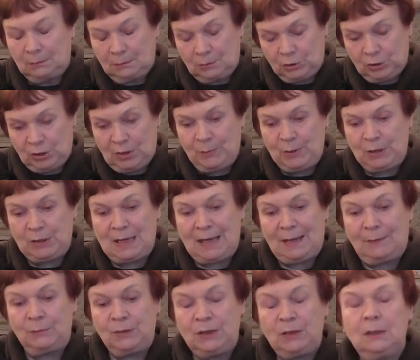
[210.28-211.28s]

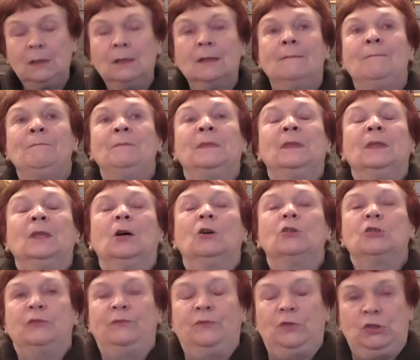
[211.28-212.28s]
krzemieniami,
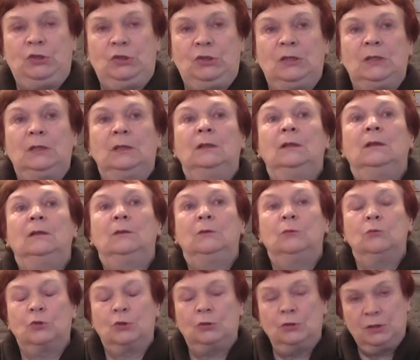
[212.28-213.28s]
oczywiście
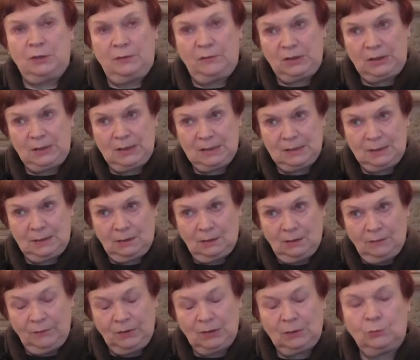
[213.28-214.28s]
już od XIX
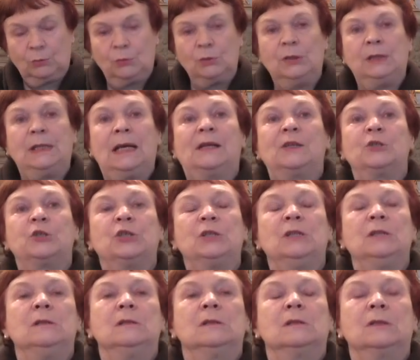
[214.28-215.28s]
wieku i
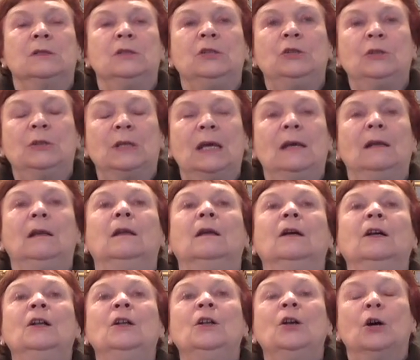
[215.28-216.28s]
Tarczyński, i Rel
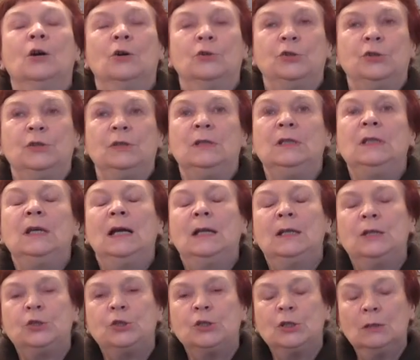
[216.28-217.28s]
chodzili,
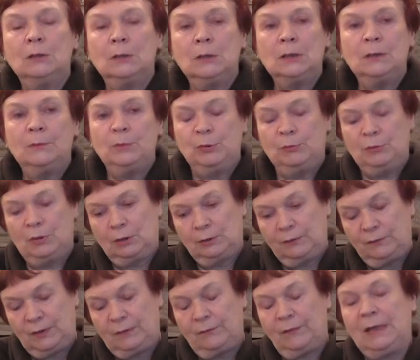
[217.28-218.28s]
ale ciągle były
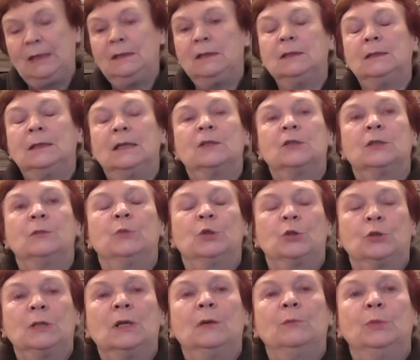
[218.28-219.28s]
odwiewane, także
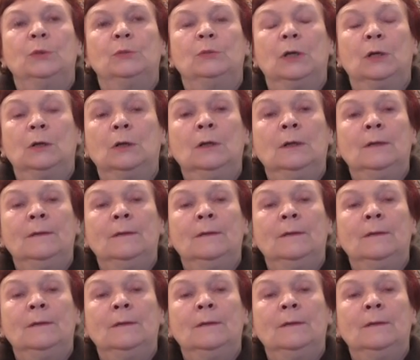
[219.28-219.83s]
można było